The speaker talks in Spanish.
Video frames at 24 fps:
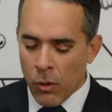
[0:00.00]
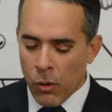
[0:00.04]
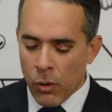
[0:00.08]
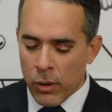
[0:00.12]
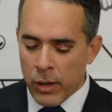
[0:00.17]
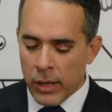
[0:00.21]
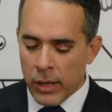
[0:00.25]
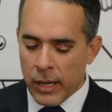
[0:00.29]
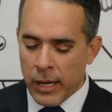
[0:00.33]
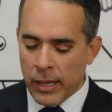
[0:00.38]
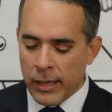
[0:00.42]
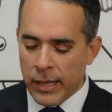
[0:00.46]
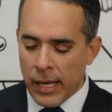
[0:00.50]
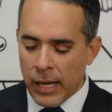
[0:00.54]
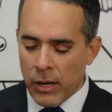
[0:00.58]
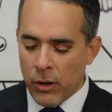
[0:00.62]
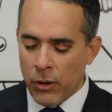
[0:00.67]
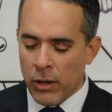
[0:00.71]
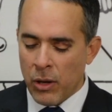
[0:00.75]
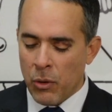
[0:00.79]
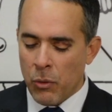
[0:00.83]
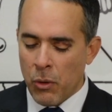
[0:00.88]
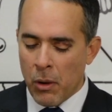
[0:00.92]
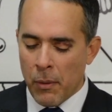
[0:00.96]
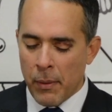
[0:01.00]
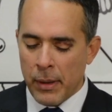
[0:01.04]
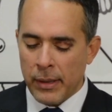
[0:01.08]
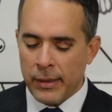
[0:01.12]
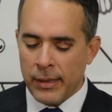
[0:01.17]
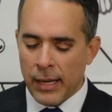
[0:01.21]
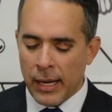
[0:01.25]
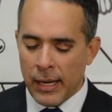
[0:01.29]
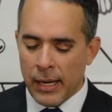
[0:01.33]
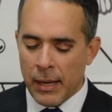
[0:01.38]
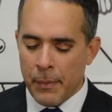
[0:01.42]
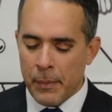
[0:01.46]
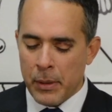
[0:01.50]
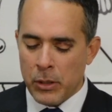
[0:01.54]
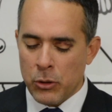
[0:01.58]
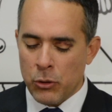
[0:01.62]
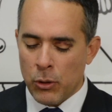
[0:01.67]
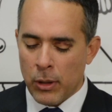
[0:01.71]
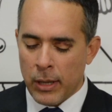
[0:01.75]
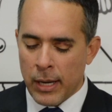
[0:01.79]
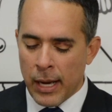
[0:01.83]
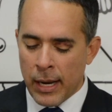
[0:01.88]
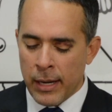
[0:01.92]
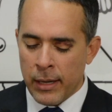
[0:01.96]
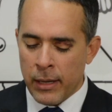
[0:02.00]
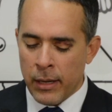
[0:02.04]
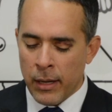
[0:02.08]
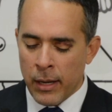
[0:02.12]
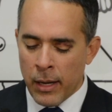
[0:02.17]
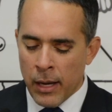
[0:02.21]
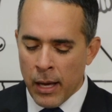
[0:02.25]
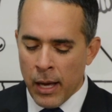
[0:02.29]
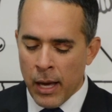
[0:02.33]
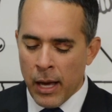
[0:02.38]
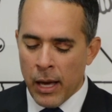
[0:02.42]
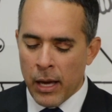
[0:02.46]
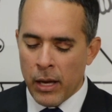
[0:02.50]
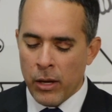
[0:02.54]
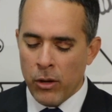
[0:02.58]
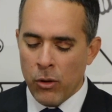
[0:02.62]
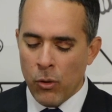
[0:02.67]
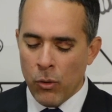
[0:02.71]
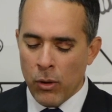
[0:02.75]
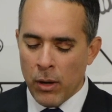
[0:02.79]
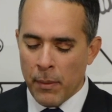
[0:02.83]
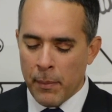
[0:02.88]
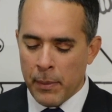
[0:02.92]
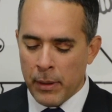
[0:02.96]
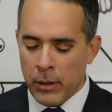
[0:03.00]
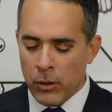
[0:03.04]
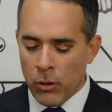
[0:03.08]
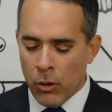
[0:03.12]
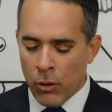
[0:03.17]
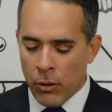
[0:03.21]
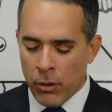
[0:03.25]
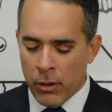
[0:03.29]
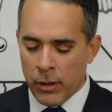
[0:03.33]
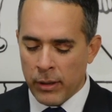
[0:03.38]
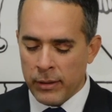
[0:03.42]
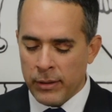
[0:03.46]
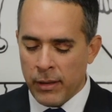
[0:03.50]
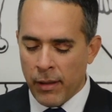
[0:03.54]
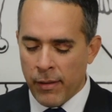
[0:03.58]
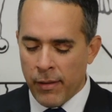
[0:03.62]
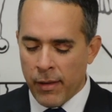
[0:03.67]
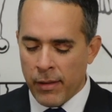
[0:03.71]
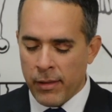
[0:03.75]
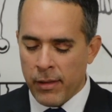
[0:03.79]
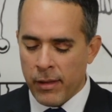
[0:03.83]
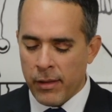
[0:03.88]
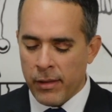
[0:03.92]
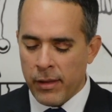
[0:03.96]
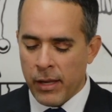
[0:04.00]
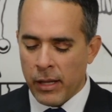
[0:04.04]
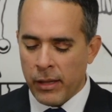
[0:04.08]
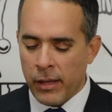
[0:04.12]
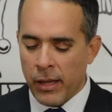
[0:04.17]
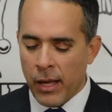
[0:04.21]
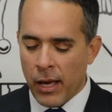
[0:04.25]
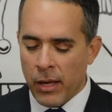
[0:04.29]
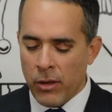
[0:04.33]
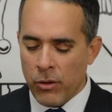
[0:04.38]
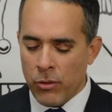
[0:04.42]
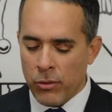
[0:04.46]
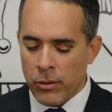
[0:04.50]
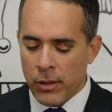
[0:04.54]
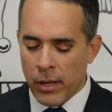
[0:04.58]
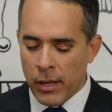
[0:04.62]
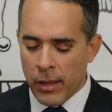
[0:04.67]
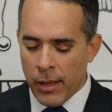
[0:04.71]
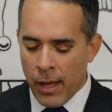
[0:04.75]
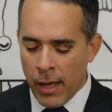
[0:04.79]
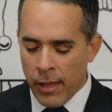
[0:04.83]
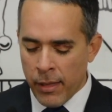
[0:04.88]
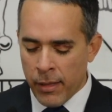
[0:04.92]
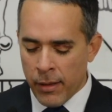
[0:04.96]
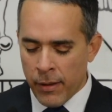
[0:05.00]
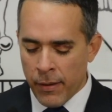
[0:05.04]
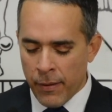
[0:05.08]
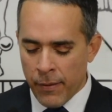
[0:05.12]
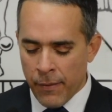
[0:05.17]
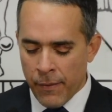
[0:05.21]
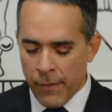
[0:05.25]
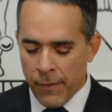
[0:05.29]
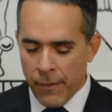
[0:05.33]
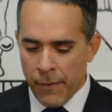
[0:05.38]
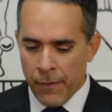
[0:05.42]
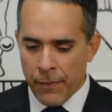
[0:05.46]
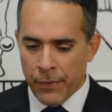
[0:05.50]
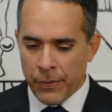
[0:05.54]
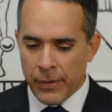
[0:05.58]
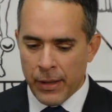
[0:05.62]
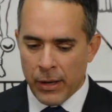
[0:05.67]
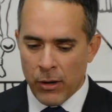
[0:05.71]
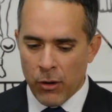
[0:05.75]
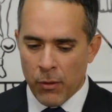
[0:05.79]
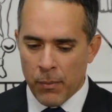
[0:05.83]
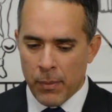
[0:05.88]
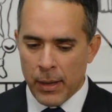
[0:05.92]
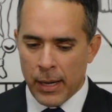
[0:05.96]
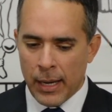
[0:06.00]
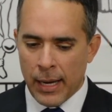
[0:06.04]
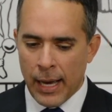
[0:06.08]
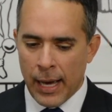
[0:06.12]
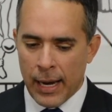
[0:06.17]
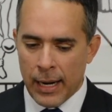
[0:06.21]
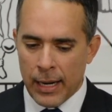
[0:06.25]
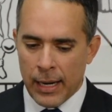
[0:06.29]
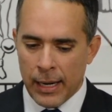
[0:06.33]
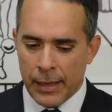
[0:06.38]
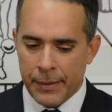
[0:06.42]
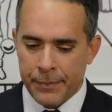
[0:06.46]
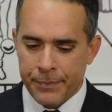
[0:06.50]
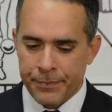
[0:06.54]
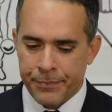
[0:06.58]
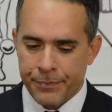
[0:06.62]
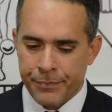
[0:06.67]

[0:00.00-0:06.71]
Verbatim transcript: originario de Nueva Italia, Michoacán, y una menor de 17 años de edad de nombre Carla.